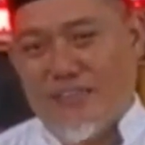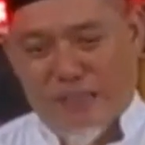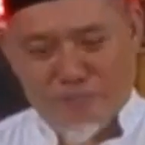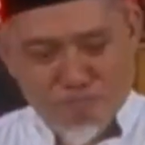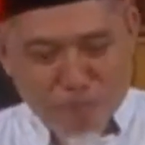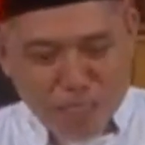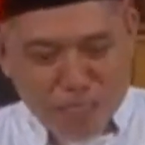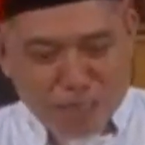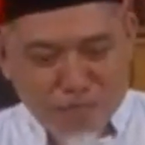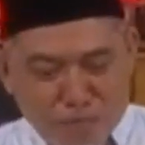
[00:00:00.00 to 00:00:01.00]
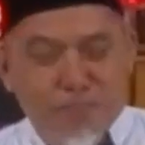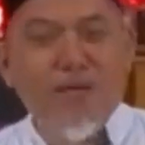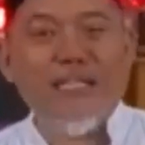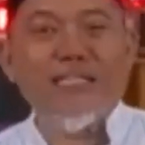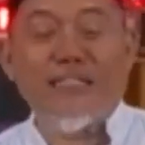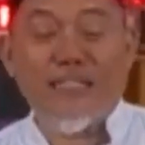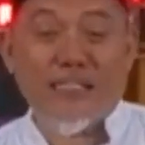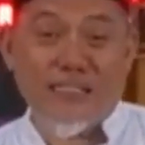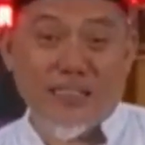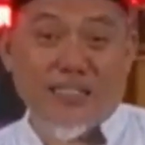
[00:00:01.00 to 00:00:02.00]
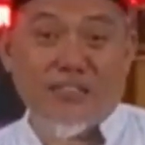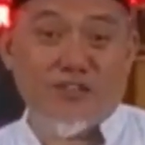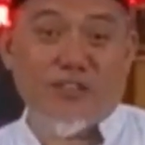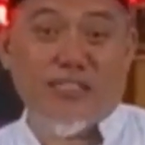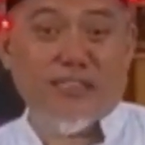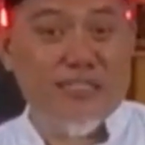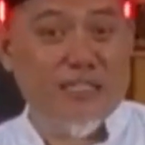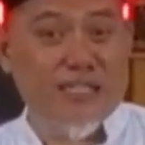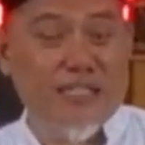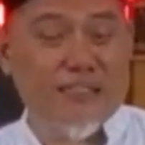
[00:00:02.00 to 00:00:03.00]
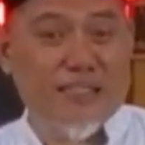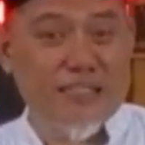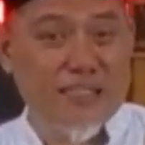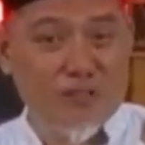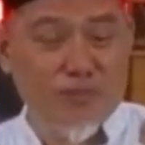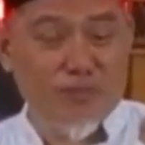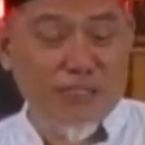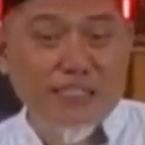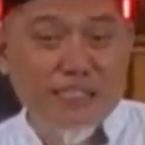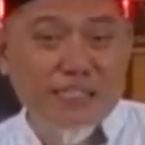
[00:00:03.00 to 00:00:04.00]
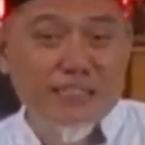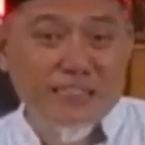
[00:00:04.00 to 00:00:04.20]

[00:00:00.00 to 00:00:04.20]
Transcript: tanpa membandingkan dengan konteks yang lain karena kalau misalnya kita